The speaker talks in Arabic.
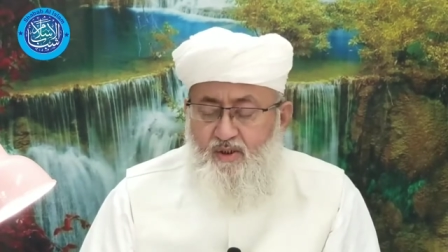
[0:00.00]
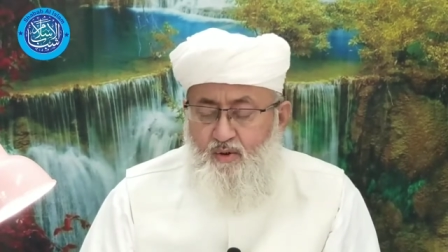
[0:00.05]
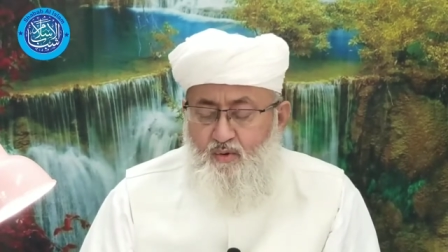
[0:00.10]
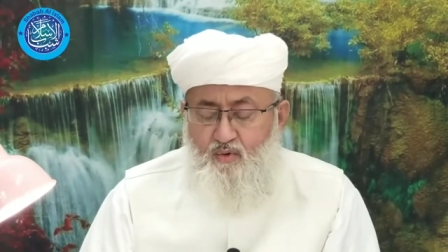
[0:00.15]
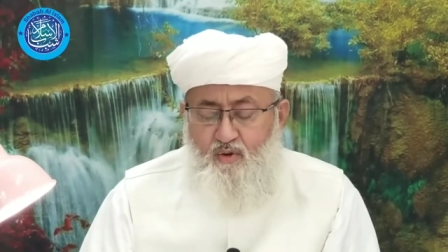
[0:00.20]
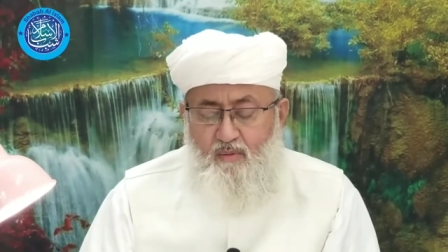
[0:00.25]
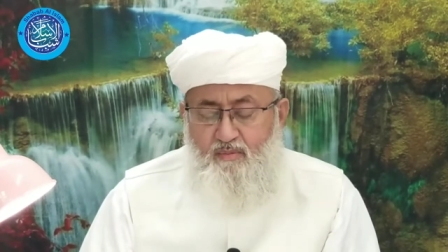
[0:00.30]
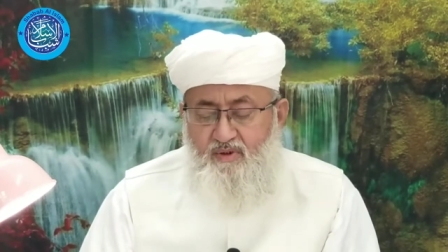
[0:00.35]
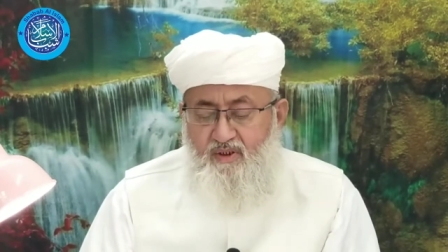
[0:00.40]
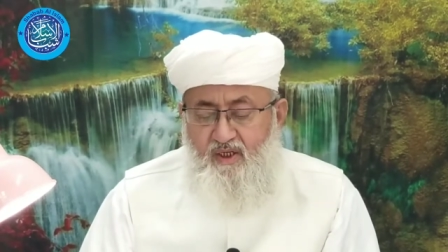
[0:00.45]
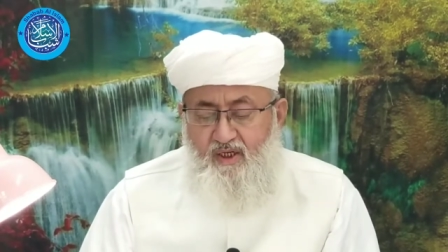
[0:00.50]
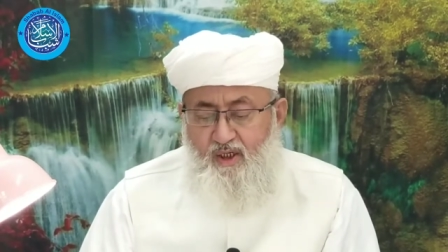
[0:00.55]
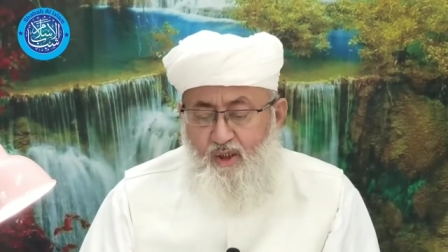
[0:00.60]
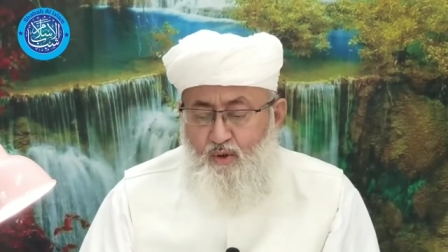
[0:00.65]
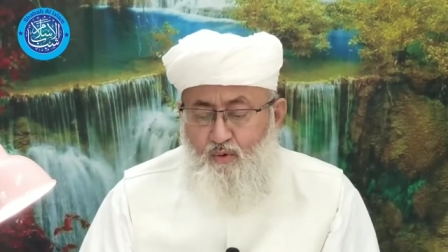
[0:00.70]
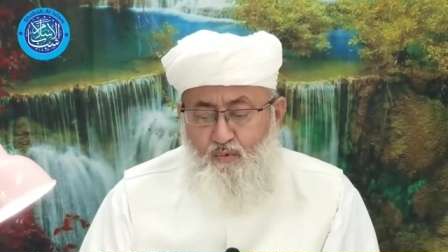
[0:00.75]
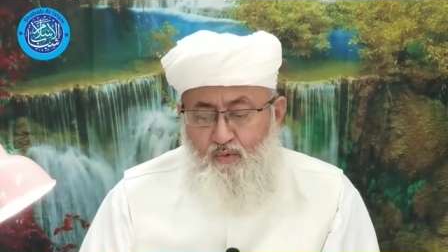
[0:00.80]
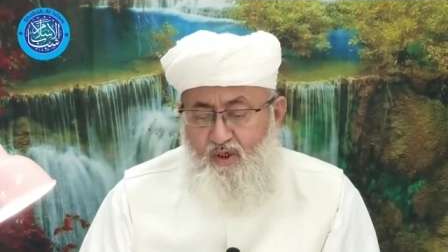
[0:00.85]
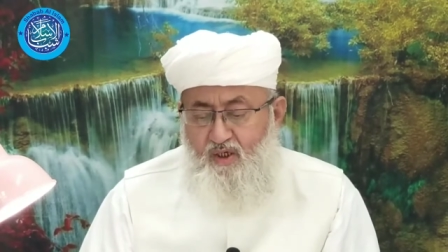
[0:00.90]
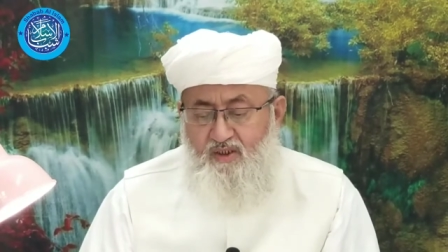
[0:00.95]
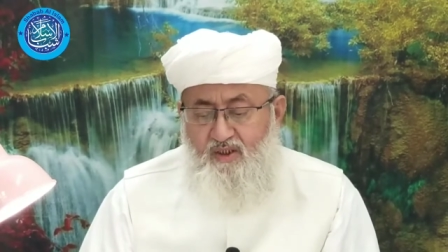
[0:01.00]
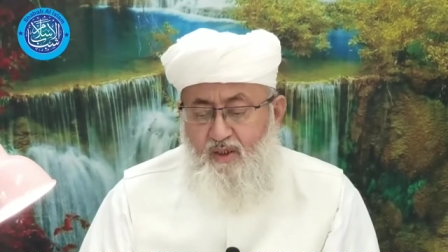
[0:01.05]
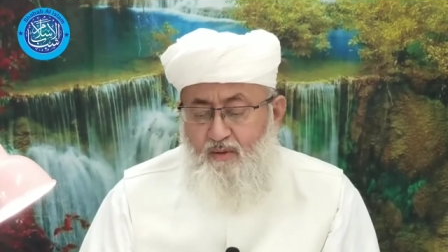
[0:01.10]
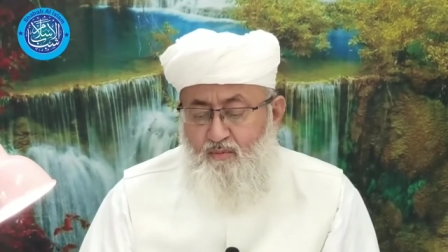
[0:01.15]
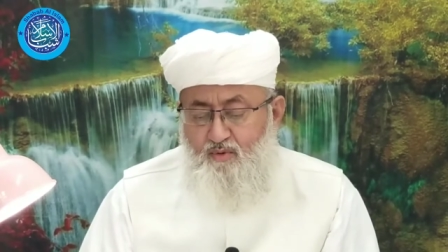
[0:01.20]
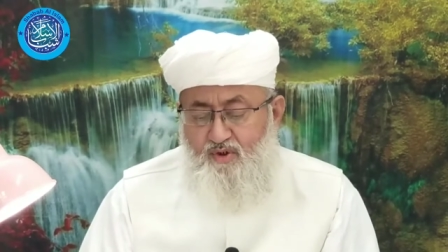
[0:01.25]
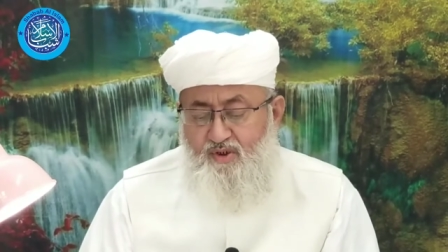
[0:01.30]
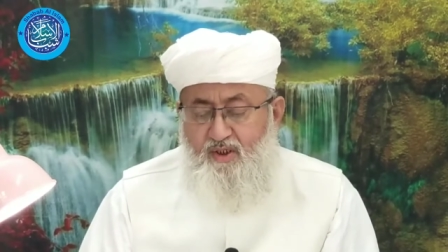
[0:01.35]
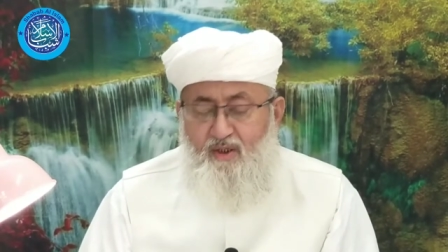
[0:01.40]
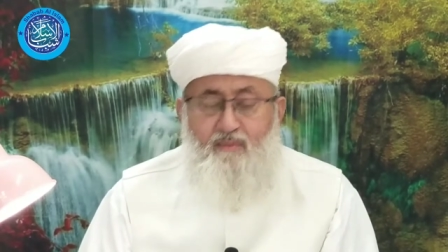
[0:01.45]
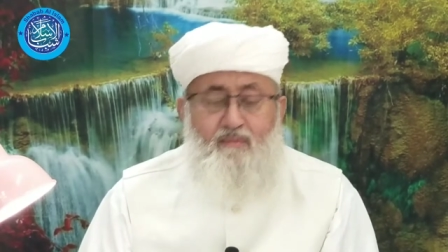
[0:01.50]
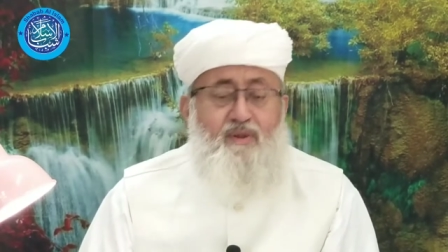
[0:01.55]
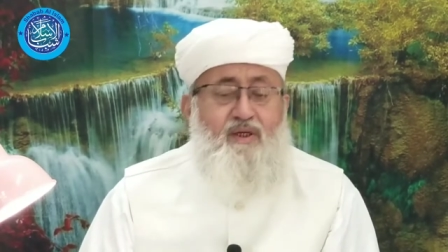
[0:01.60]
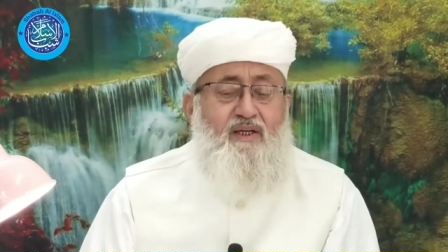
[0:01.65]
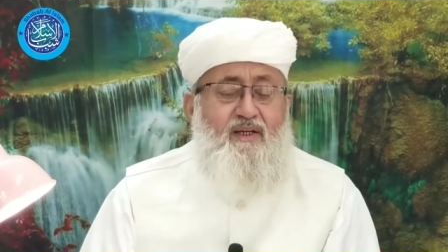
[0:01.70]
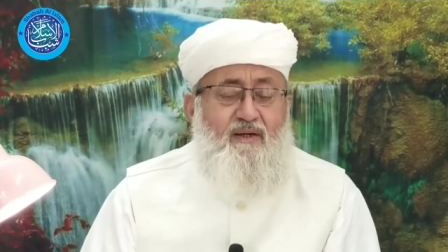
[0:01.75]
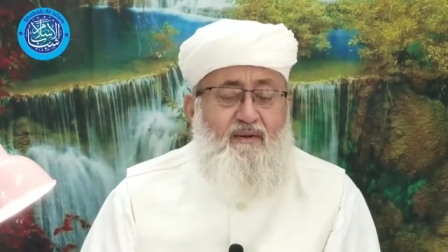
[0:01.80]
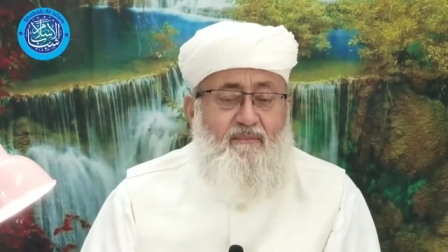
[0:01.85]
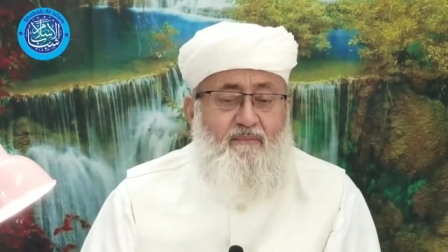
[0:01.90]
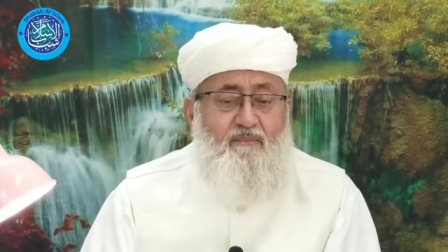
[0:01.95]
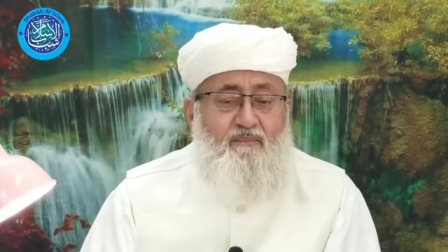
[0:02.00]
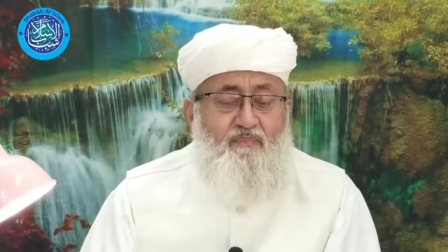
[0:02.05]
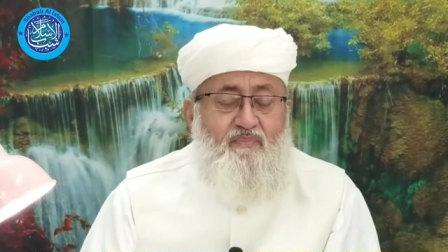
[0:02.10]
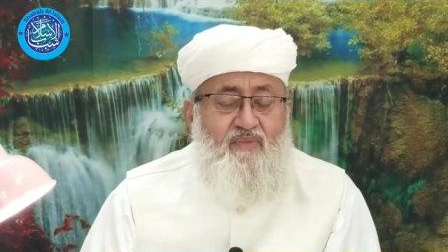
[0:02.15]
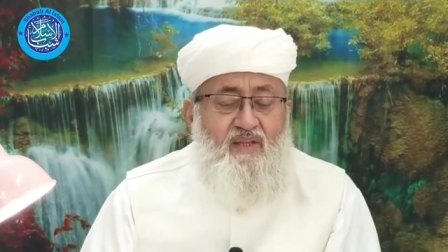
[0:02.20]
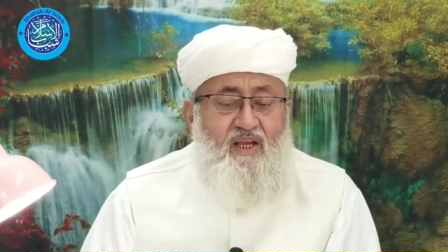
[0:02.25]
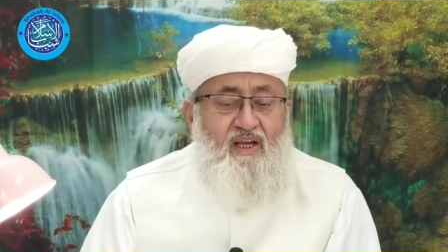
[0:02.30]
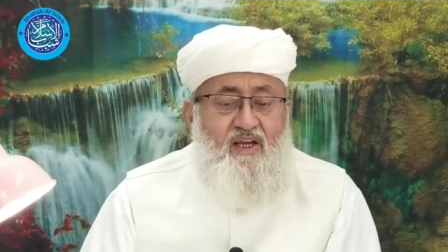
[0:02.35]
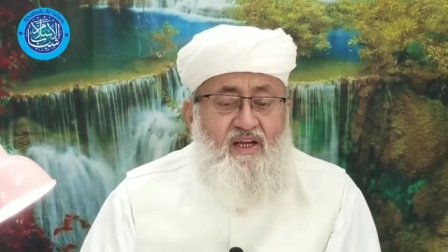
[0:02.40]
ليس هو من الإخوان المسلمين